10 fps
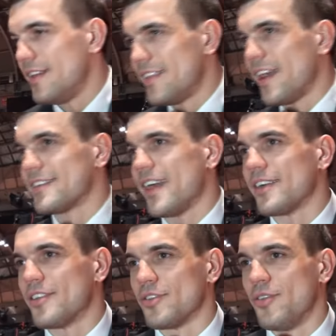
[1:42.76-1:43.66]
tak,
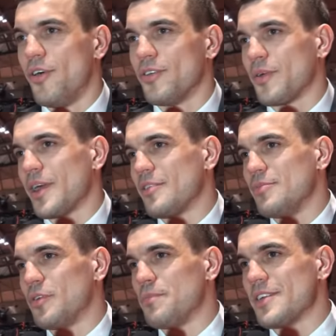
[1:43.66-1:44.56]
tak, do, do, końca
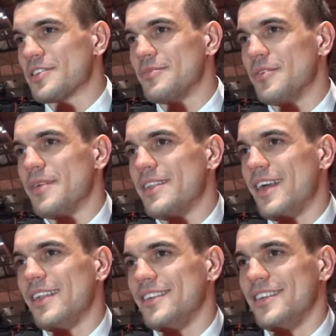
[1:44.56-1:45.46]
był to pierwszy mój
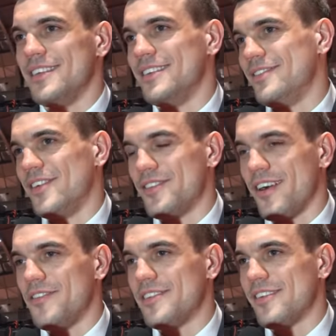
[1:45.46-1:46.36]
medal, y, wiem
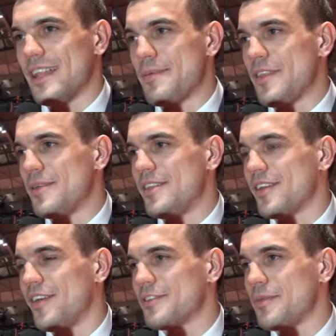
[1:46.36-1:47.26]
to, więc na pewno będę
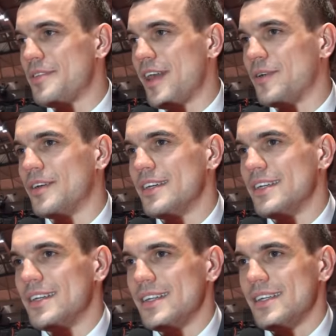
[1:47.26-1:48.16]
go wspominał
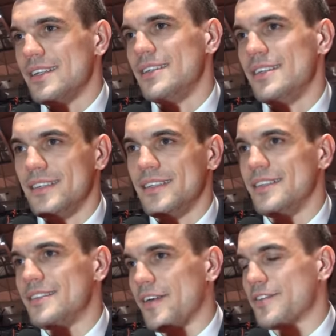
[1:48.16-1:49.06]

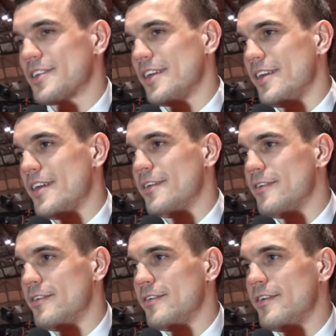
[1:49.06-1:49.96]
y, zawsze y,
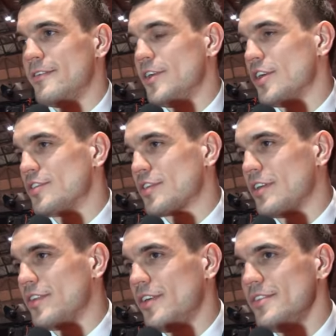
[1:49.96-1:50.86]

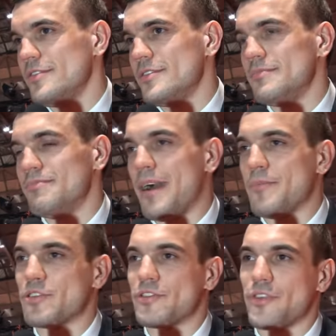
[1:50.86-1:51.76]
wyjątkowo.
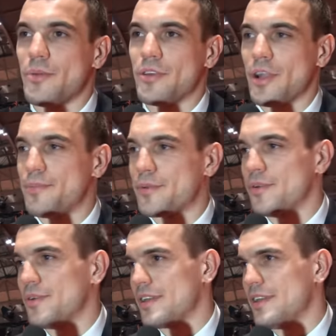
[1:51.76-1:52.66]
Mam już w swoim
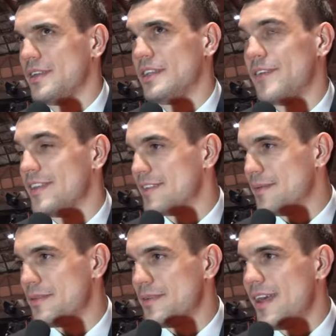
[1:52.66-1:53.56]
dorobku dwa
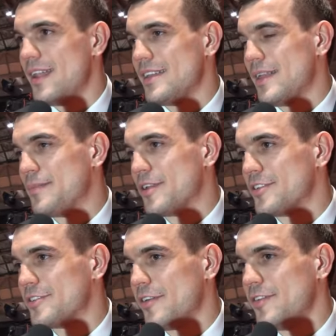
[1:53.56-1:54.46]
srebrne medale, jeden
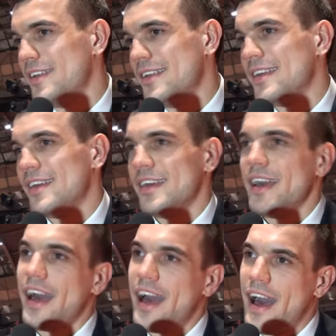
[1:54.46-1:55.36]
brązowy.
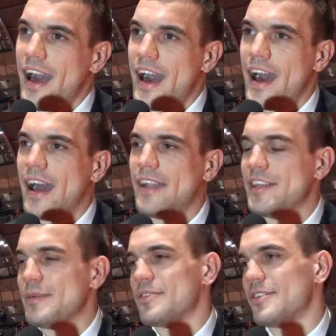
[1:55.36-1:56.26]
Ale
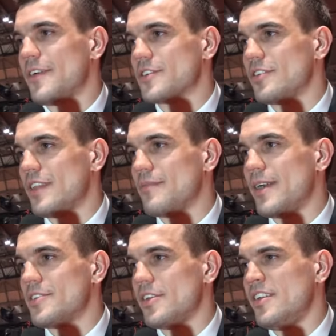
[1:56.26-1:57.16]
wiadomo, to zawsze to
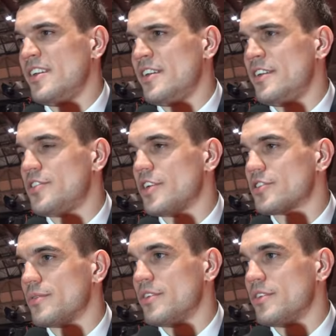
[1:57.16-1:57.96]
najbardziej cieszą,